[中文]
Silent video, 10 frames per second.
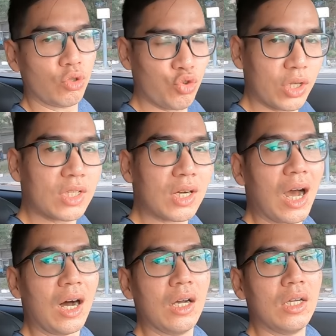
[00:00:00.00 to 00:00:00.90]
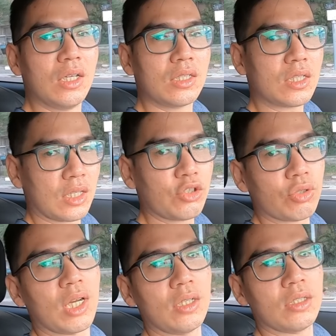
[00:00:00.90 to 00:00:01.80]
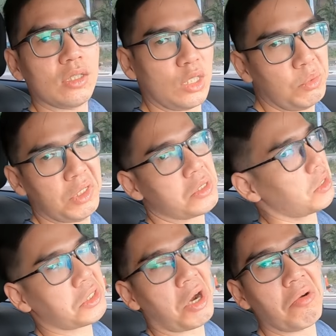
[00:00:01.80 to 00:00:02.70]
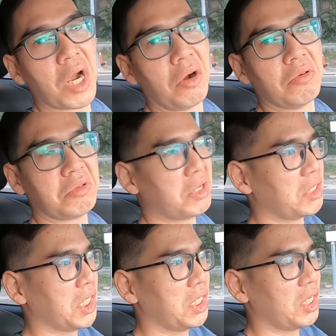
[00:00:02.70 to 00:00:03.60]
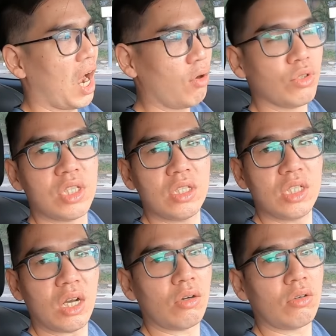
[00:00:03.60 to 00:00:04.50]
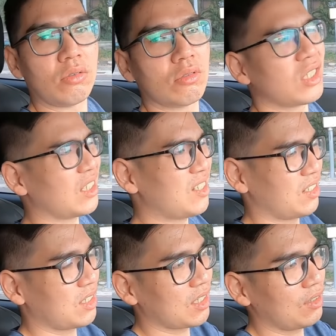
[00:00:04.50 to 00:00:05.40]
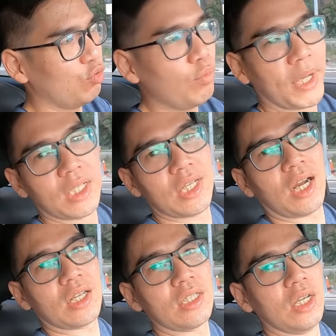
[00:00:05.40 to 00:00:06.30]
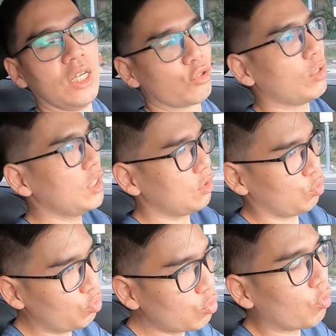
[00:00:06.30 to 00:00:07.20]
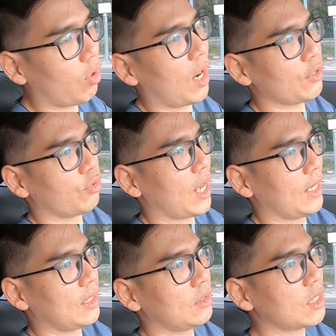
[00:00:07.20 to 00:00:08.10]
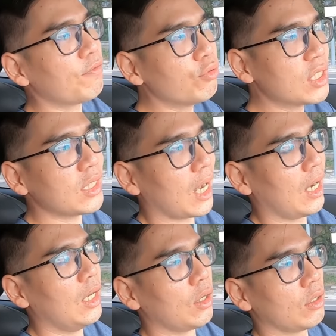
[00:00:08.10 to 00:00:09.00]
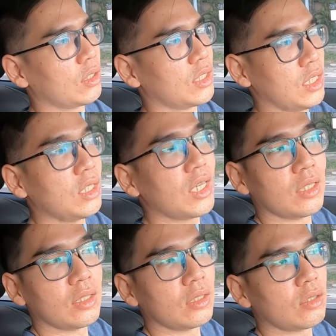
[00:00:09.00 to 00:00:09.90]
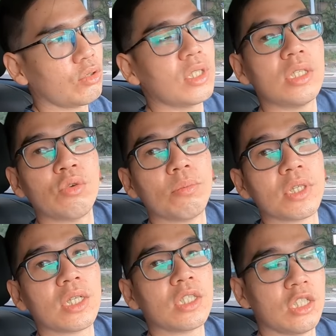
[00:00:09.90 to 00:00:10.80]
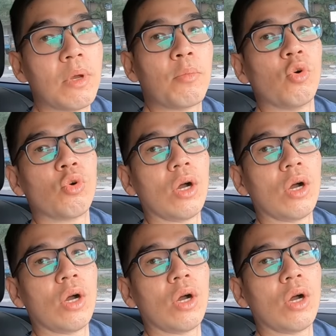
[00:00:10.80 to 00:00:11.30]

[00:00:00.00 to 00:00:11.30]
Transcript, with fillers: 我觉得啦，整个韭菜盒子 C P 值真的超高，因为好吃，然后它整个那个物美价廉。所以你如果啊有来这附近啊的景点，就是我们的奇美博物